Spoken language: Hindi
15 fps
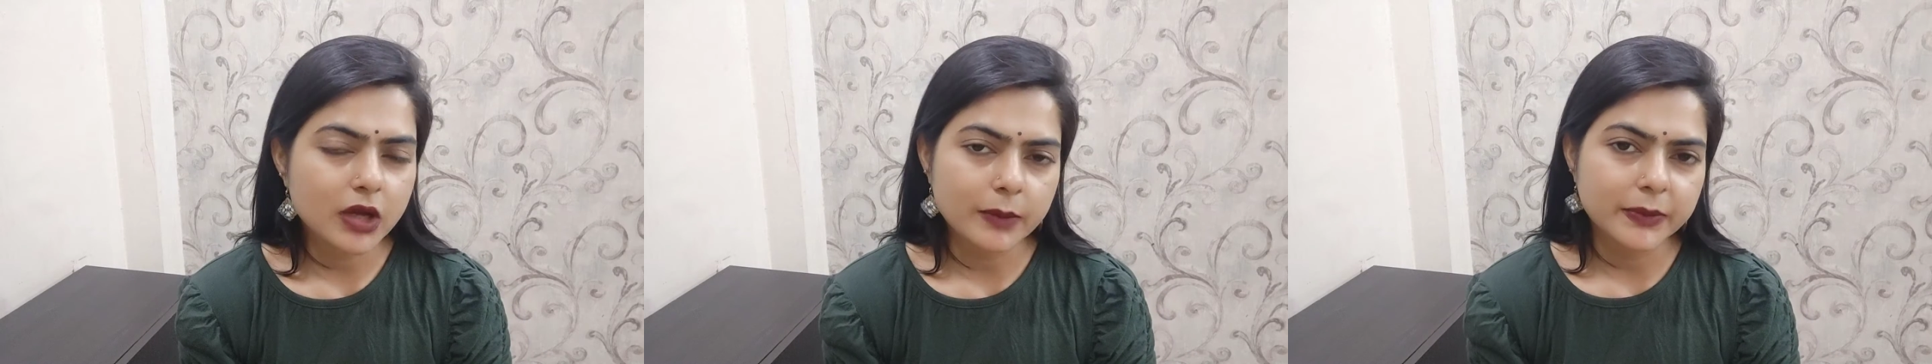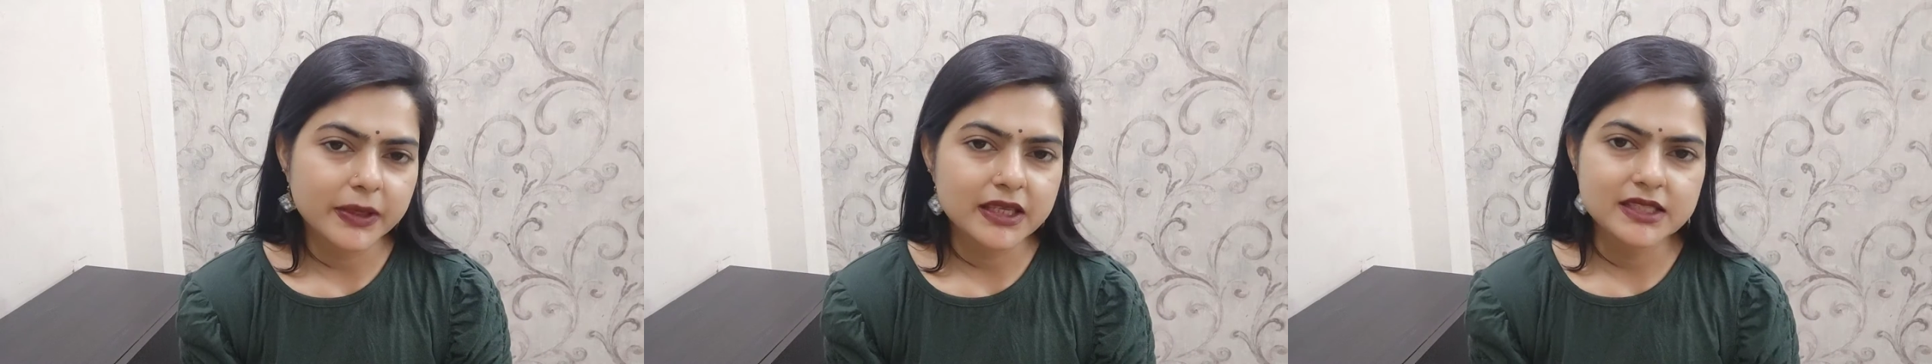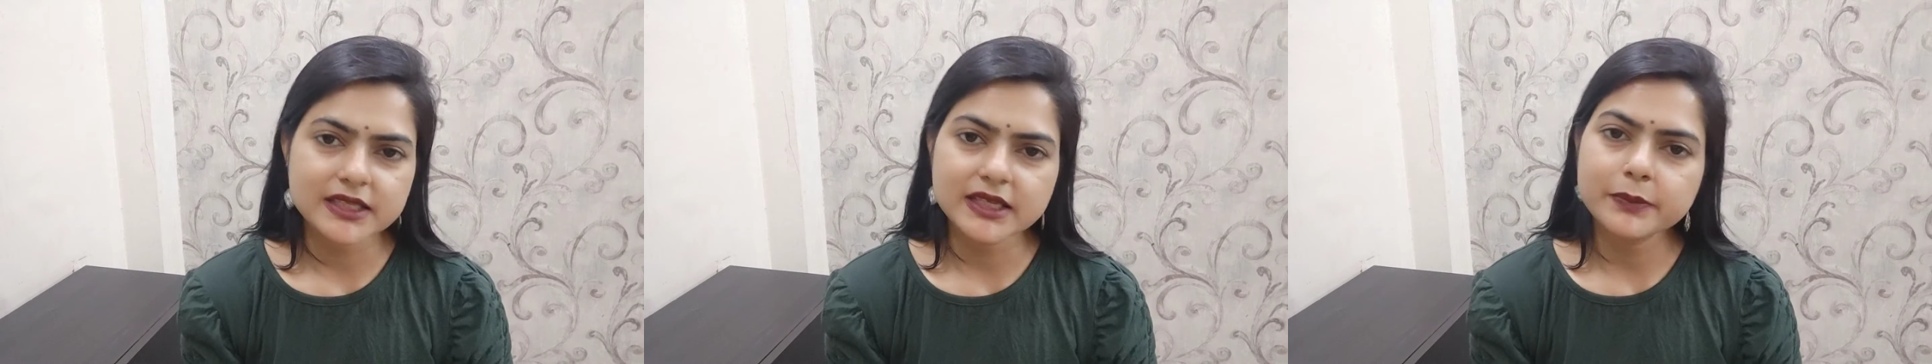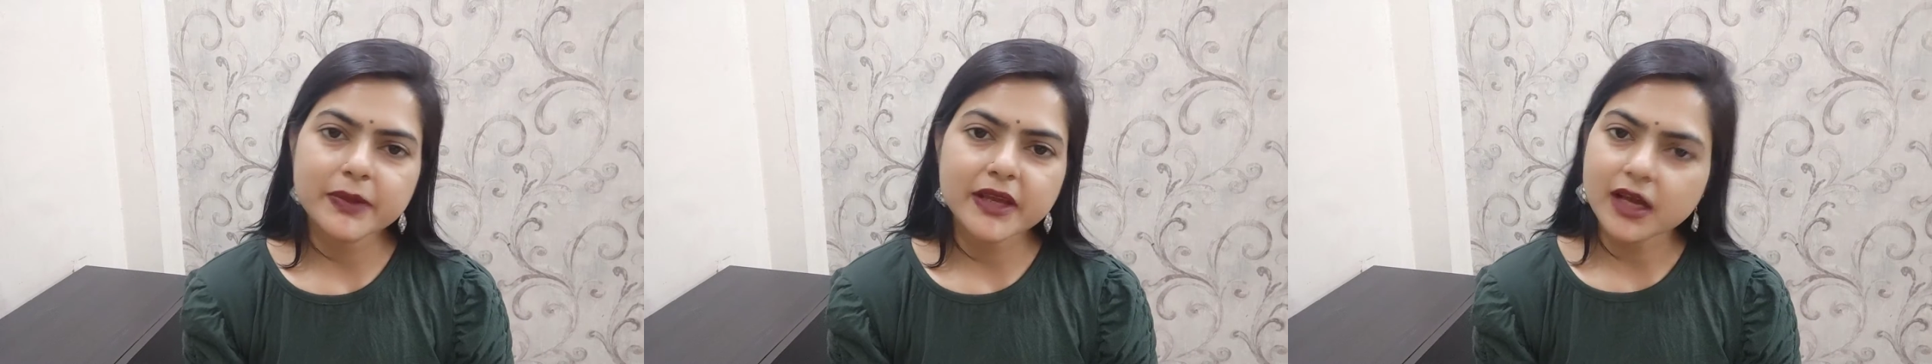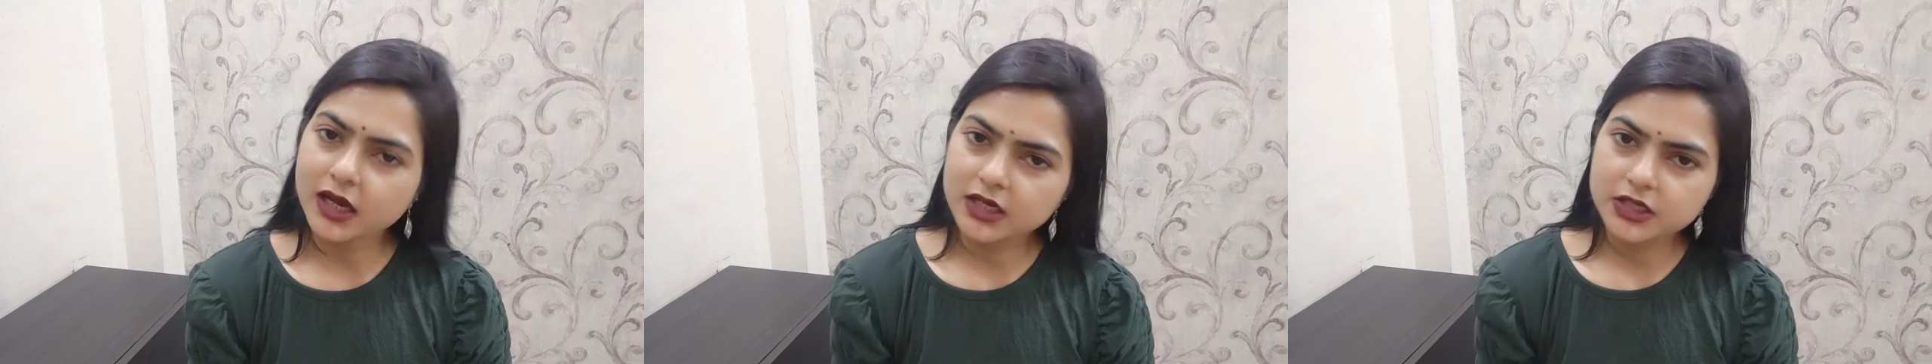आपकी स्किन पे
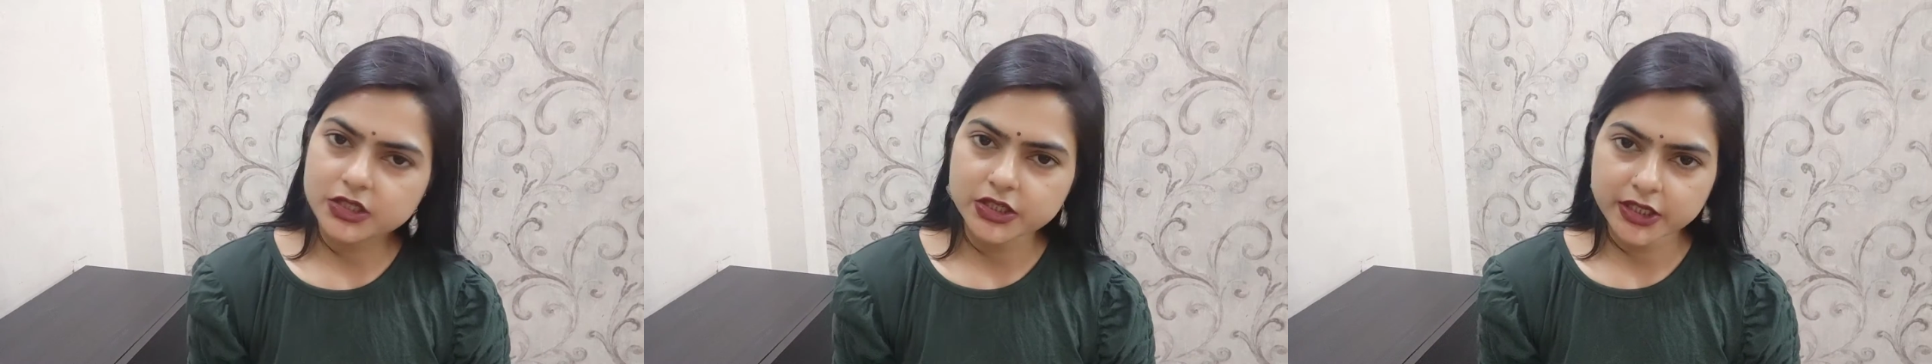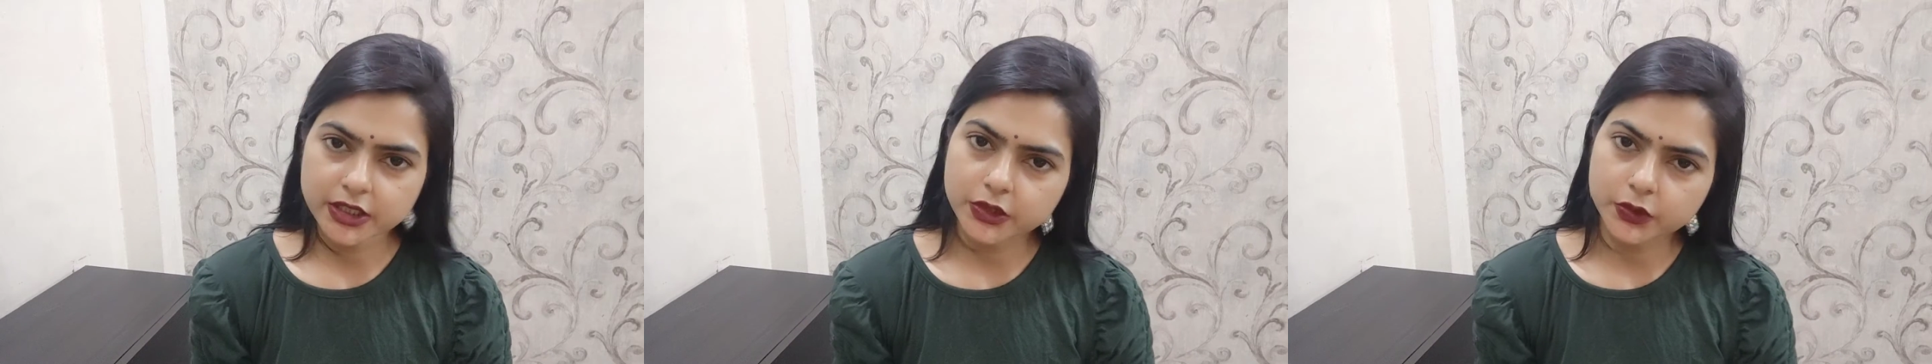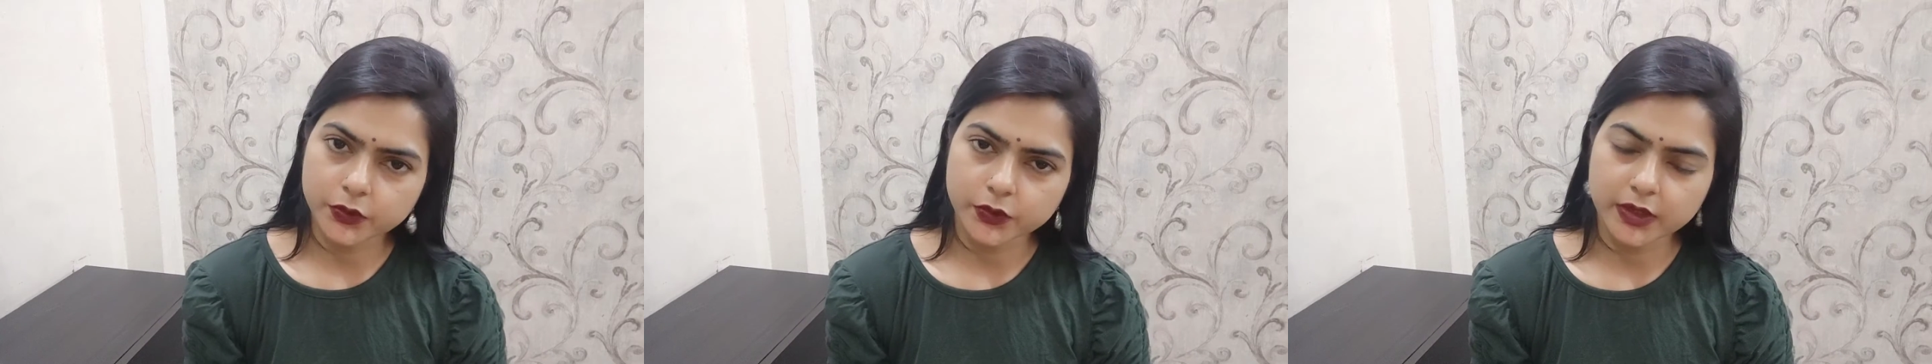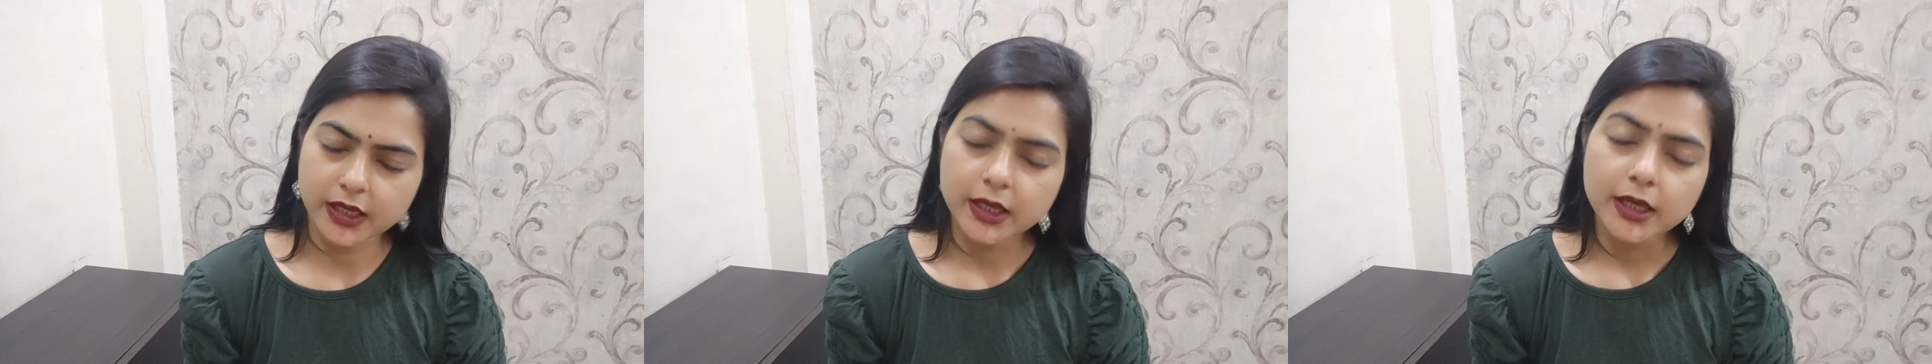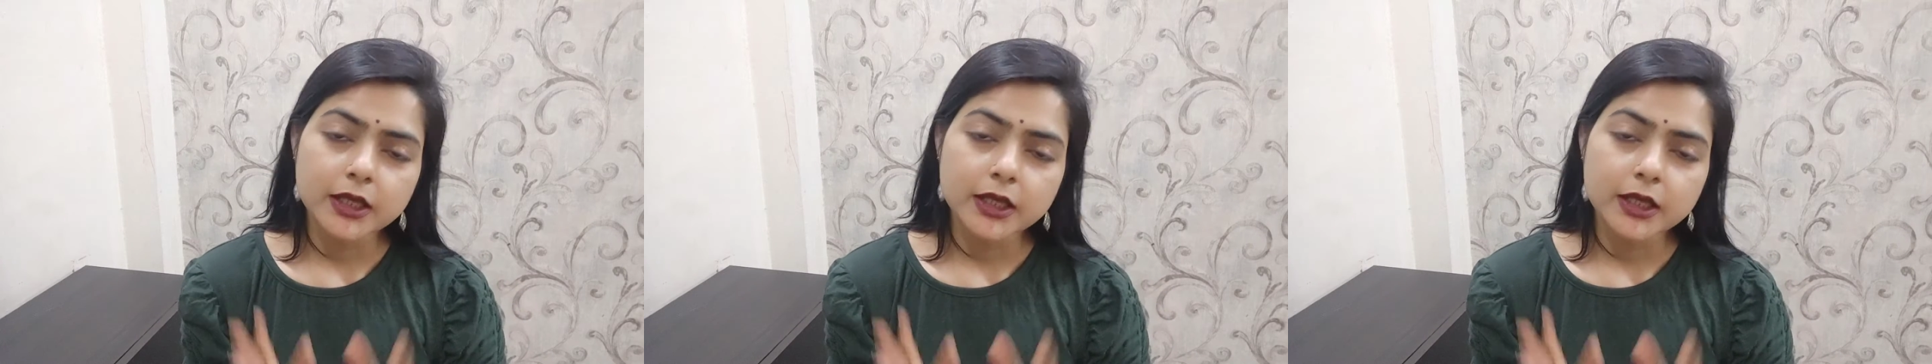हार्श नहीं होंगे